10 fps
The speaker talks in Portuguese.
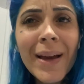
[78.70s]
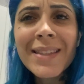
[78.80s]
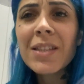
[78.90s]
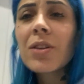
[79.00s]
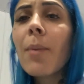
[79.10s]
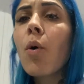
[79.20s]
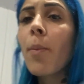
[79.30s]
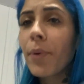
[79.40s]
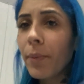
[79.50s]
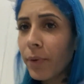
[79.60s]
Mas isso
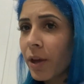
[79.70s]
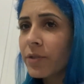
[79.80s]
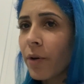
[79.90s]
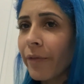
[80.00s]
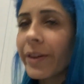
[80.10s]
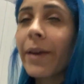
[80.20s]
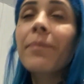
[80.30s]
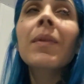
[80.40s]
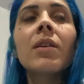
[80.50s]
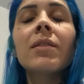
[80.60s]
amor próprio resolve, né?
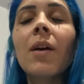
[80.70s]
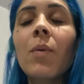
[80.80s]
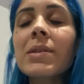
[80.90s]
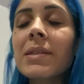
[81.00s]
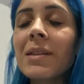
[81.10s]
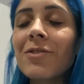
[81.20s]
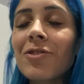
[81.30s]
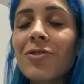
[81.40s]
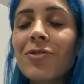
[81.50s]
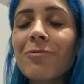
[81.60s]
Então, assim,
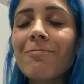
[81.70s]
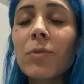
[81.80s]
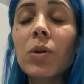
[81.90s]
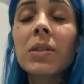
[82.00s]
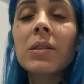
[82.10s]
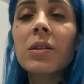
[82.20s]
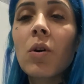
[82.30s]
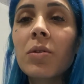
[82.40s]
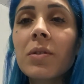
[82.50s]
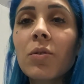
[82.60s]
gente, tô
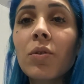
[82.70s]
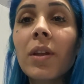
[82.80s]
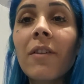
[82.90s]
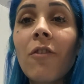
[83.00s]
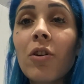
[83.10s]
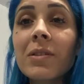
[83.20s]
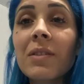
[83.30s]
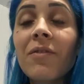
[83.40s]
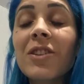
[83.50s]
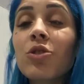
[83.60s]
ansiosa, tô
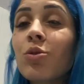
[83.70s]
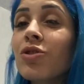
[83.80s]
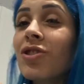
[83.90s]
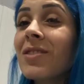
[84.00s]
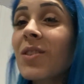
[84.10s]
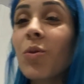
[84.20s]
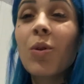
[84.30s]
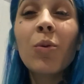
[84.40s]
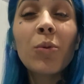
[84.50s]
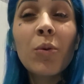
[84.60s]
nervosa. Faz dois dias que eu
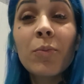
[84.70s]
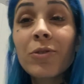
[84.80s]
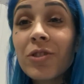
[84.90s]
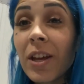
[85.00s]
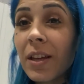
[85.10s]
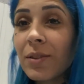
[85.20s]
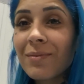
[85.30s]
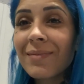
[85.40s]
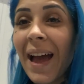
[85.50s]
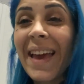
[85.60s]
não durmo direito,
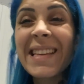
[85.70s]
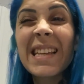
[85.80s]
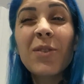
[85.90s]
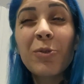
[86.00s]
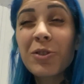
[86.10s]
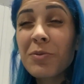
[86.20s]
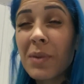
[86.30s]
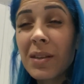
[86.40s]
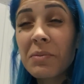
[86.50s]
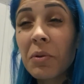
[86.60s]
tá? Essa noite
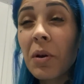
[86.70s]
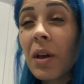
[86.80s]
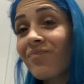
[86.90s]
mesmo